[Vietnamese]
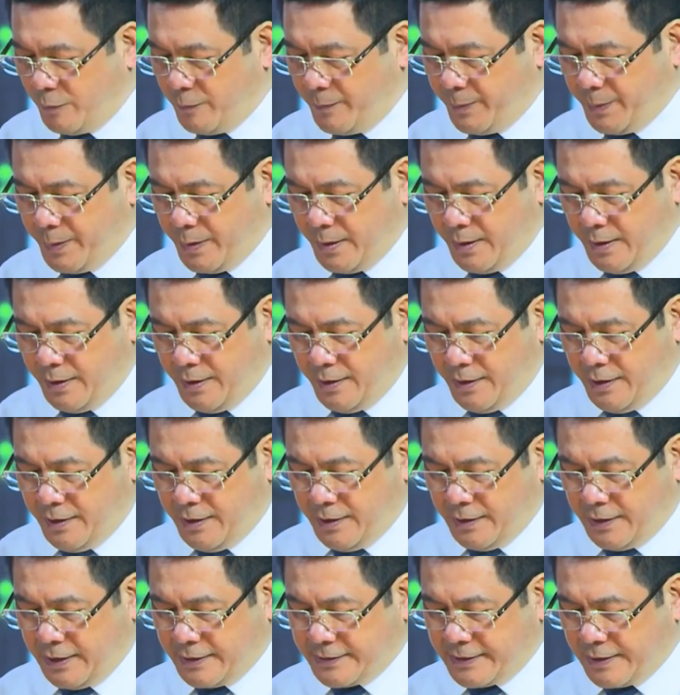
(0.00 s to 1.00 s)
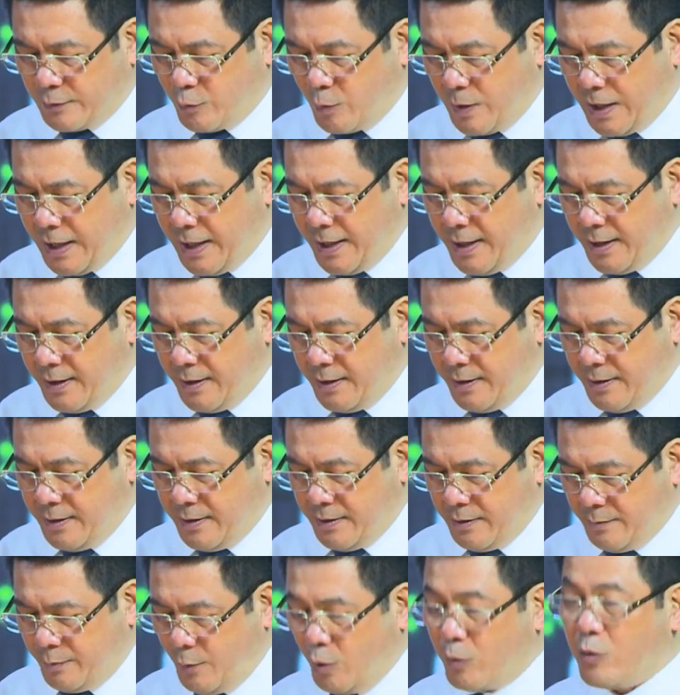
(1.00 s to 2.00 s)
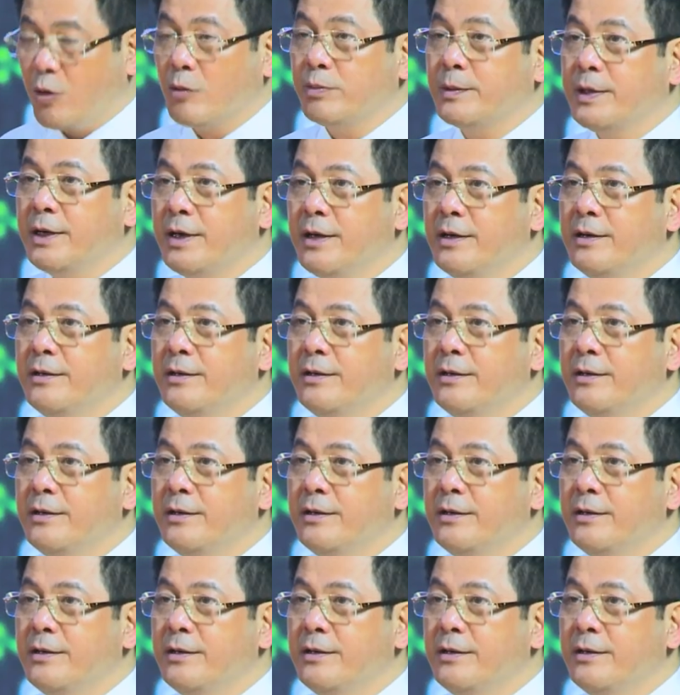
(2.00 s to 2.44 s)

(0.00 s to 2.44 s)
phức tạp, Bộ Công Thương đã trực tiếp triển